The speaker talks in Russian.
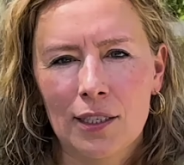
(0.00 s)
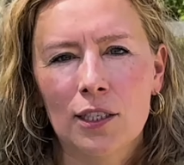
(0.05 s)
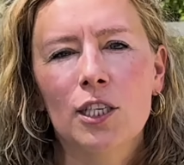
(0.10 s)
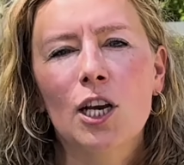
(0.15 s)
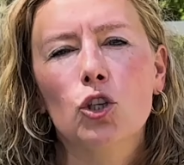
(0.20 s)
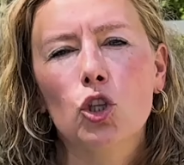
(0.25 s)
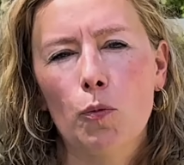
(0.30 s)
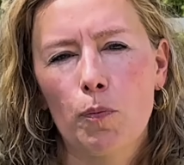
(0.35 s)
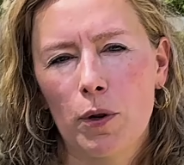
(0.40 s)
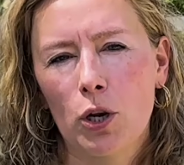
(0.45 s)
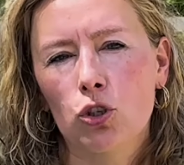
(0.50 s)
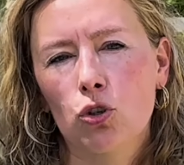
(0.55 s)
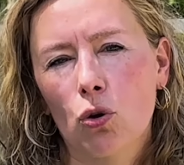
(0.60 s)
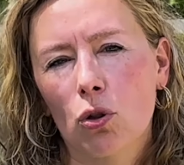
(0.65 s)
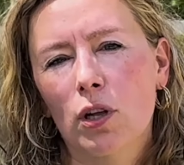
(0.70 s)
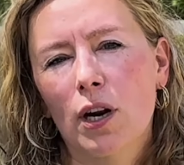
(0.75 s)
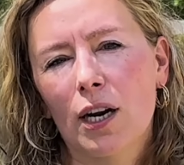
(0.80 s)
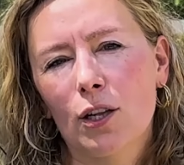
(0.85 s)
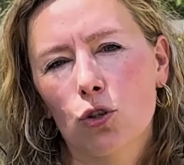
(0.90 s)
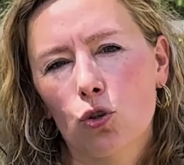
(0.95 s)
Те, кто перешел
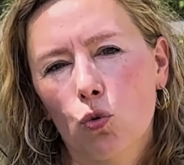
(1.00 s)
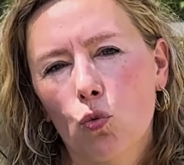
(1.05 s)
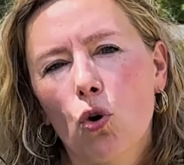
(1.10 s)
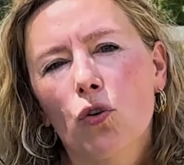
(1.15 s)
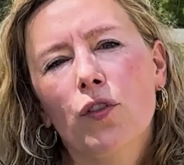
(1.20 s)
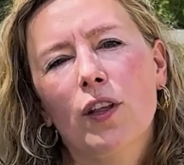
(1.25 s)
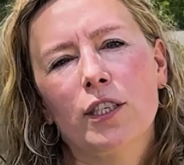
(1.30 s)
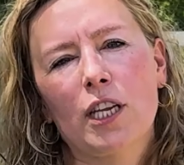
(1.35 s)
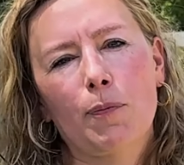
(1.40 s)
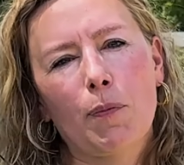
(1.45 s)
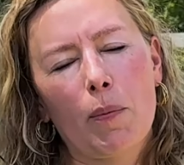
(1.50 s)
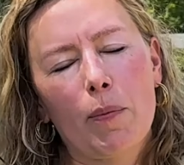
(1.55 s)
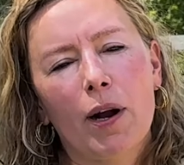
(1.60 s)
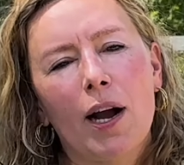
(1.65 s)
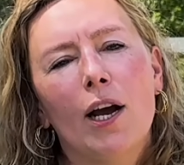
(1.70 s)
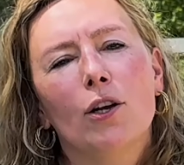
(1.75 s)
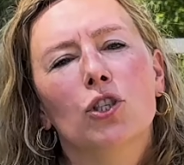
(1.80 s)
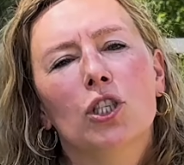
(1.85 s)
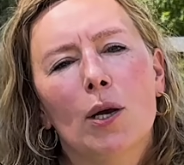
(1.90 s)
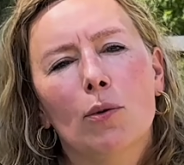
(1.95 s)
границу год назад,
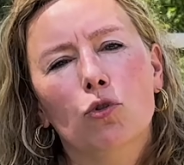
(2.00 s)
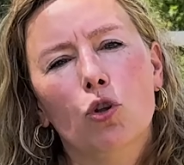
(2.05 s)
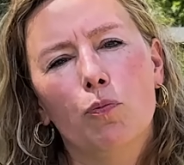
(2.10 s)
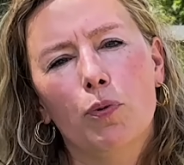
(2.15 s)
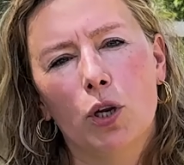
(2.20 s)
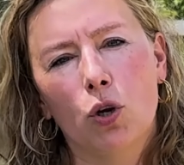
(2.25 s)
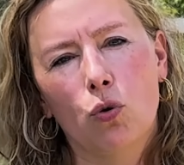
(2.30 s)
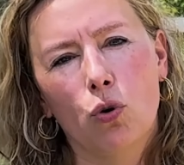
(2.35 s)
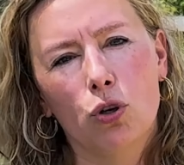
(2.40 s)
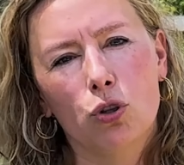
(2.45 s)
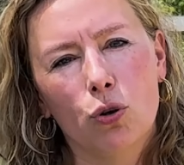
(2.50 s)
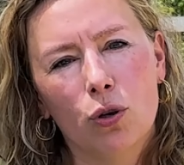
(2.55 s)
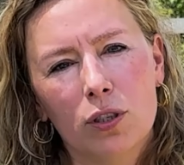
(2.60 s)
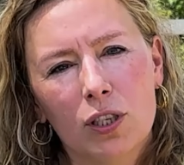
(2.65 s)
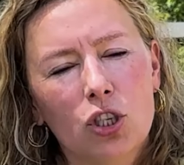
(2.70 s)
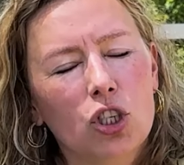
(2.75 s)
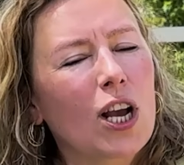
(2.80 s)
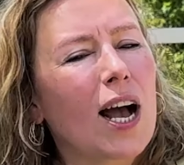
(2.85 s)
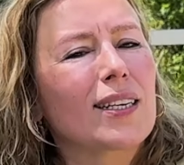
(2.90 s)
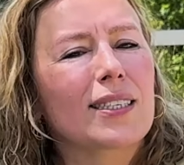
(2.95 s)
помогают тем, кто переходит ее
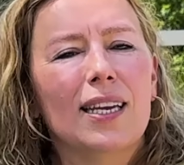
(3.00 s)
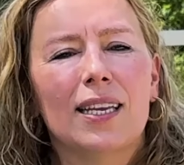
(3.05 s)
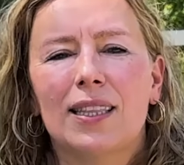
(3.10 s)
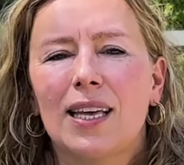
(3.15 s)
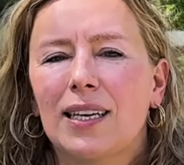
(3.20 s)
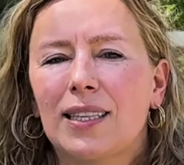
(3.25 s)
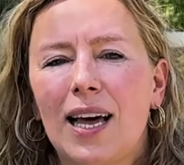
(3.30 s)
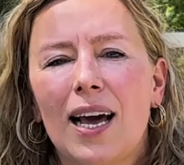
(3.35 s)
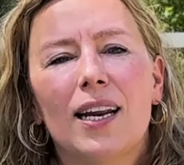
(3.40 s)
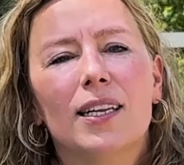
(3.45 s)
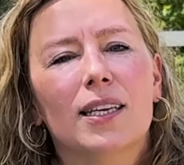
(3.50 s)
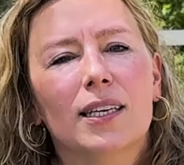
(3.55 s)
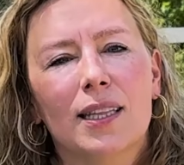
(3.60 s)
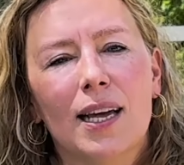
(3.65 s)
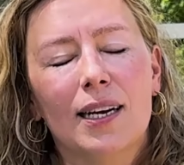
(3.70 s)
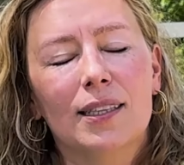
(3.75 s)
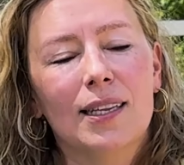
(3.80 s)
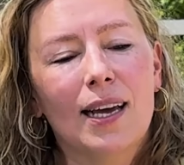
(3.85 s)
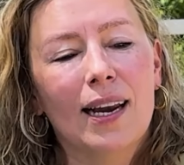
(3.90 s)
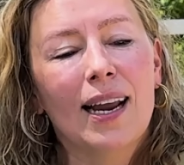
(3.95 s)
сейчас и так далее, и так
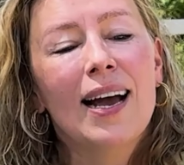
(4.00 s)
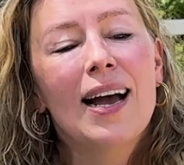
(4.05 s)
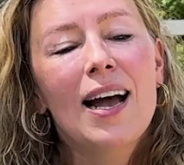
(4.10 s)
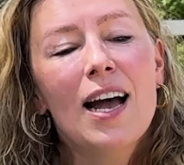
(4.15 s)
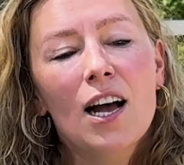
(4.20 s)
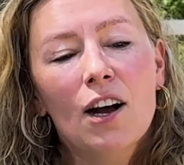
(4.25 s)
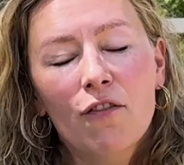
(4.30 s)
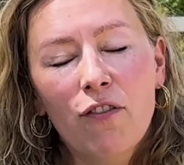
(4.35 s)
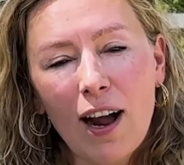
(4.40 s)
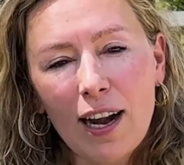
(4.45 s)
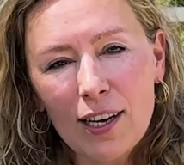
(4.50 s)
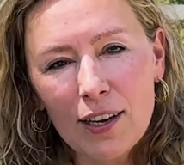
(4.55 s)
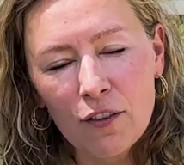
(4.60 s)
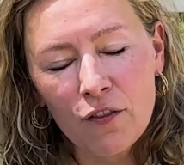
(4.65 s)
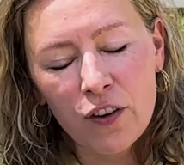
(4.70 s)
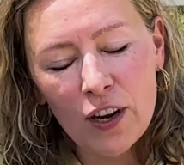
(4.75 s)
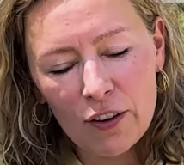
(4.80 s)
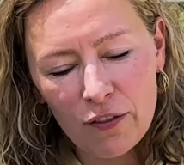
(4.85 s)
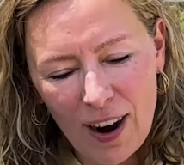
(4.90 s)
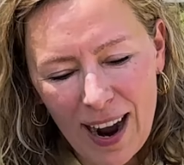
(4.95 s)
далее, и так далее.
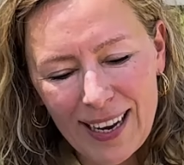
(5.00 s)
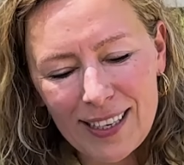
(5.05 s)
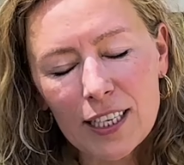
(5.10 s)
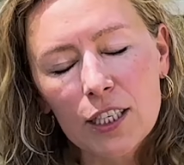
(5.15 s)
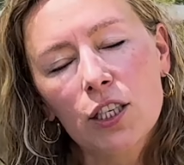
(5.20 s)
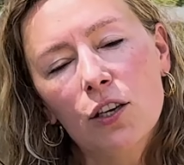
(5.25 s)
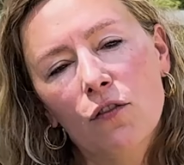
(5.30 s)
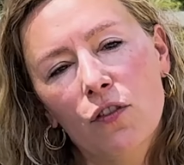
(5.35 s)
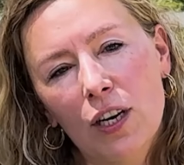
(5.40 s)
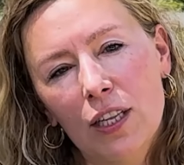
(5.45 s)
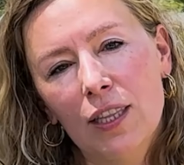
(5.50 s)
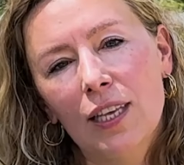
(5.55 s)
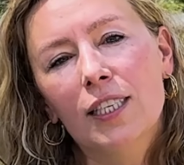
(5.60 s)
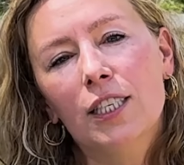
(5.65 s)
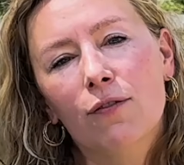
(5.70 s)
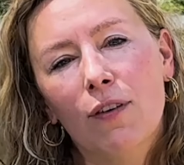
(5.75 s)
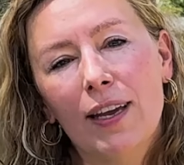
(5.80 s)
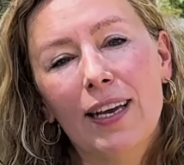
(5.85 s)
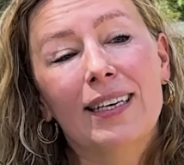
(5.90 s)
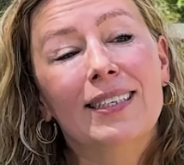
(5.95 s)
Вливайтесь в ряды
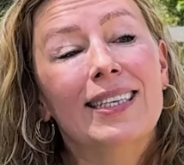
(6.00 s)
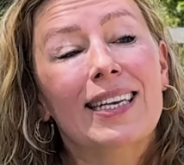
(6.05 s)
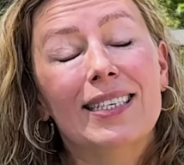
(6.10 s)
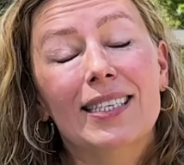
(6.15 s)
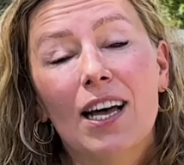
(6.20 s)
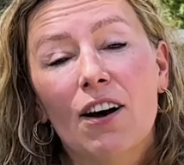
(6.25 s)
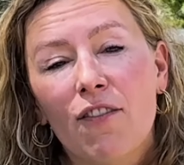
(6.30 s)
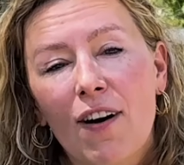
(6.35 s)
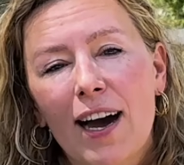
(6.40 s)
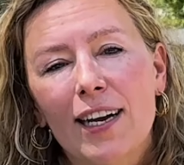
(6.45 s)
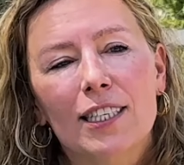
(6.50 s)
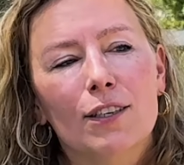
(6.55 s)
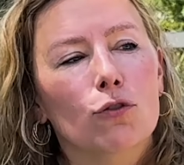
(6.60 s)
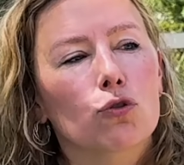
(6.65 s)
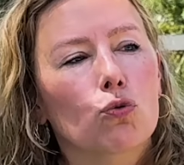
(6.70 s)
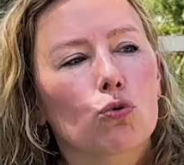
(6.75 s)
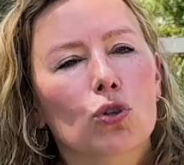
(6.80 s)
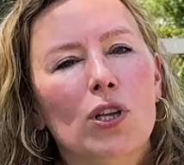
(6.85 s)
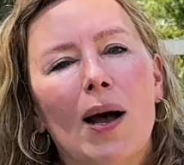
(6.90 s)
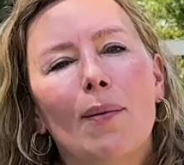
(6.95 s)
своих, создавайте вот
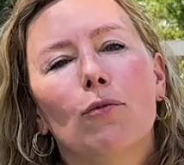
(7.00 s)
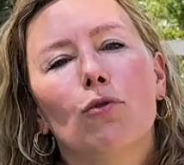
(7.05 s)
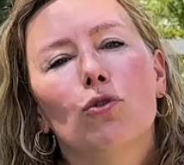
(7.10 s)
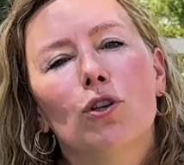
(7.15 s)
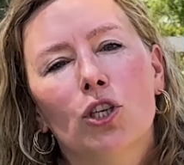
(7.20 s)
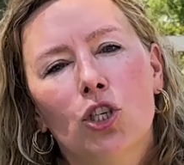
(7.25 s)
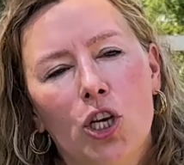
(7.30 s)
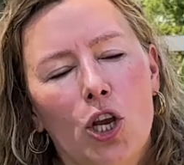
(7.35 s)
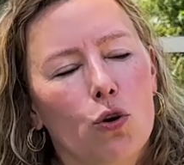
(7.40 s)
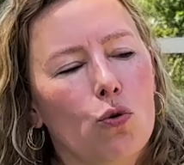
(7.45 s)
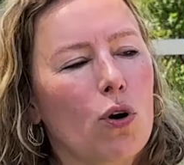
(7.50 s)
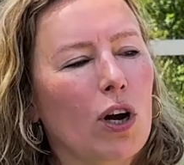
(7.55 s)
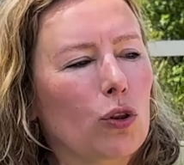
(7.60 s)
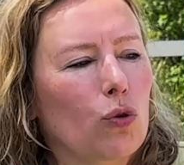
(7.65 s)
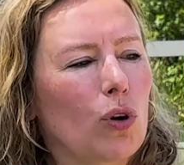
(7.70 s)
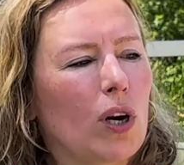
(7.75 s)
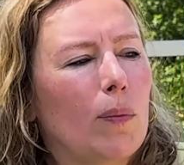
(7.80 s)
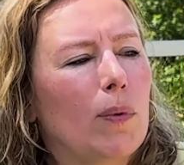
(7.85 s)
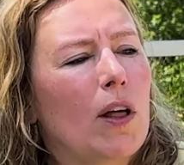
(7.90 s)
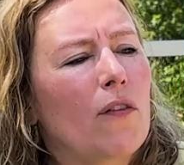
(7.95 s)
ту самую ячейку,
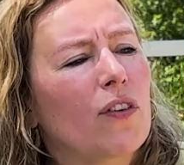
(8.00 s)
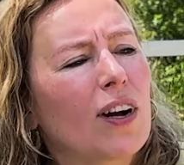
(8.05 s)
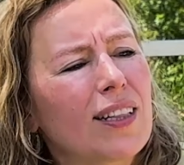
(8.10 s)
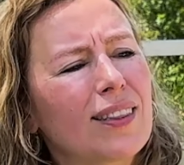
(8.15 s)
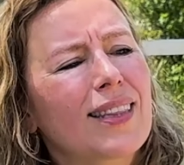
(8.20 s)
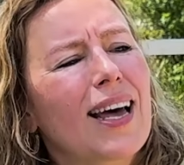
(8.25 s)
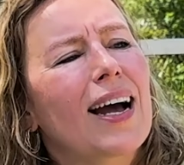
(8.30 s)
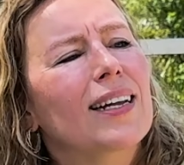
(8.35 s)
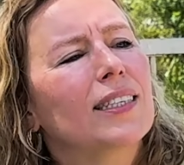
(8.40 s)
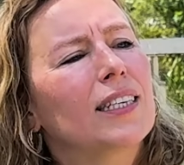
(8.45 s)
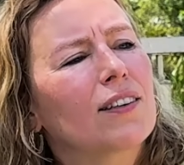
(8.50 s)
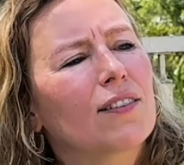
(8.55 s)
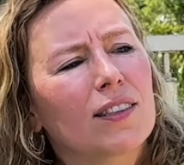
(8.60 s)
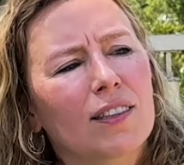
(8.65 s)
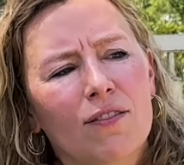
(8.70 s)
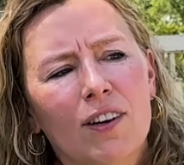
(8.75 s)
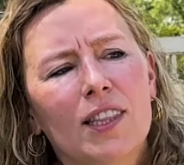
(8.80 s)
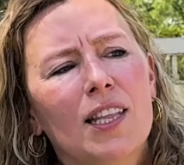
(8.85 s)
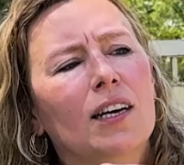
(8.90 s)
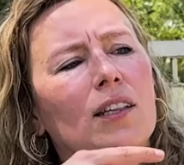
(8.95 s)
которая была в ВКонтакте, в
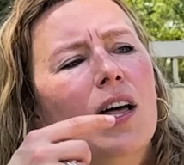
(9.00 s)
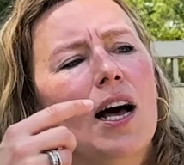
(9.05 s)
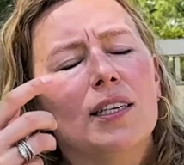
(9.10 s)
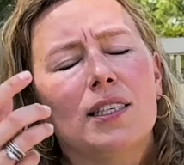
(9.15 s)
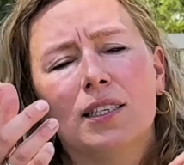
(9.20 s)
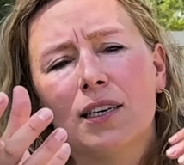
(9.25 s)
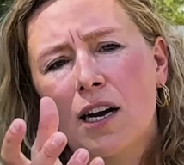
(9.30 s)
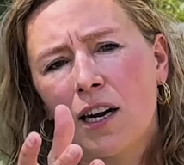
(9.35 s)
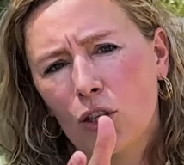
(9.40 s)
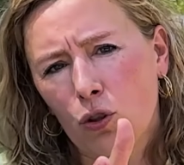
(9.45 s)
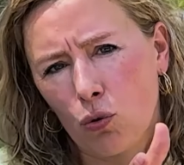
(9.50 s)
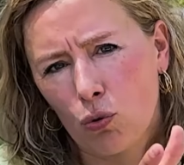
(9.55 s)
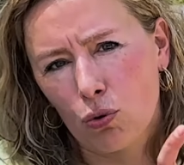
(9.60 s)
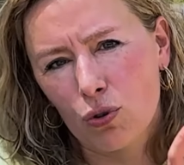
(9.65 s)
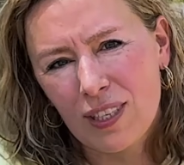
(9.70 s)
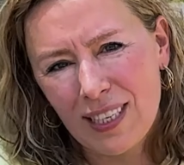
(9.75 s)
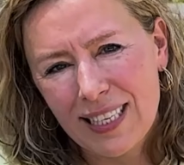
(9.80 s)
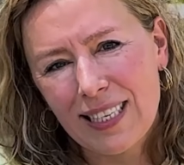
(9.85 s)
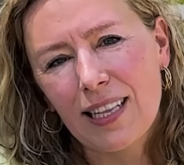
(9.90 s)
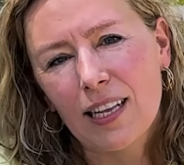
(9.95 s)
Одноклассниках, которую
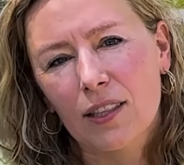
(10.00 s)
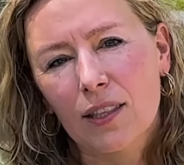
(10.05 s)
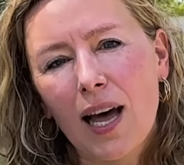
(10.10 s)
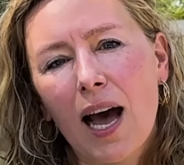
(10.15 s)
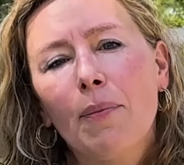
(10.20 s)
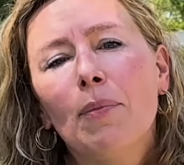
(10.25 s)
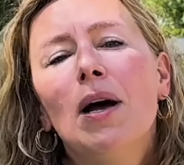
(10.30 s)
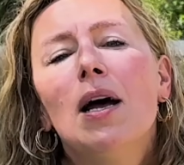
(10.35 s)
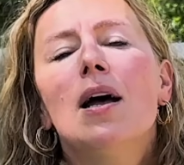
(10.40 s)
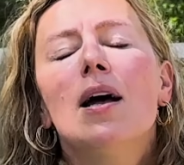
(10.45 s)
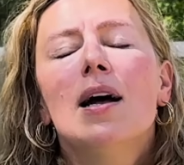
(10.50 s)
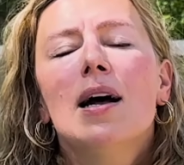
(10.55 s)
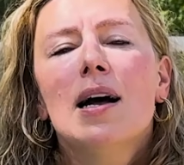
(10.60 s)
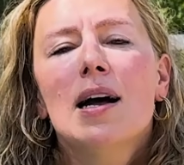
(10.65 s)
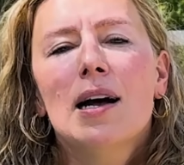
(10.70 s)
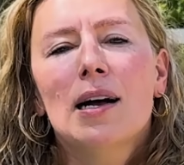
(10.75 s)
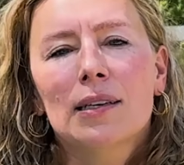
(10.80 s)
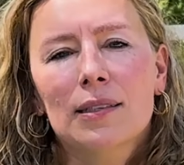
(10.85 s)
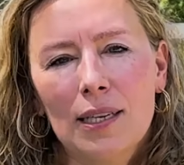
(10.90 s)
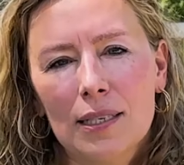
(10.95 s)
снесли там,
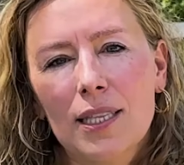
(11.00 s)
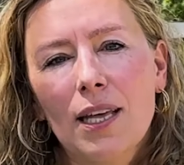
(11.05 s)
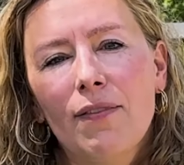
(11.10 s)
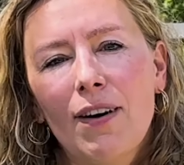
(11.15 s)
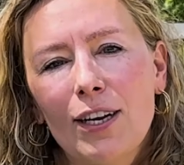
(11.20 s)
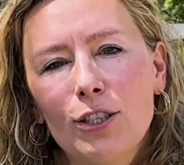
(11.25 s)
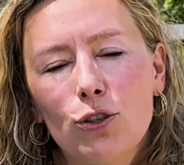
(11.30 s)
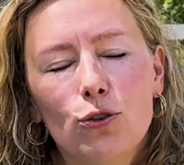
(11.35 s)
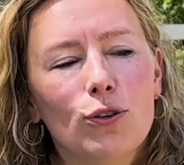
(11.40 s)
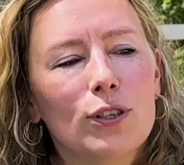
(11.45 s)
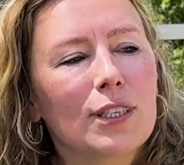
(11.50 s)
создавайте ее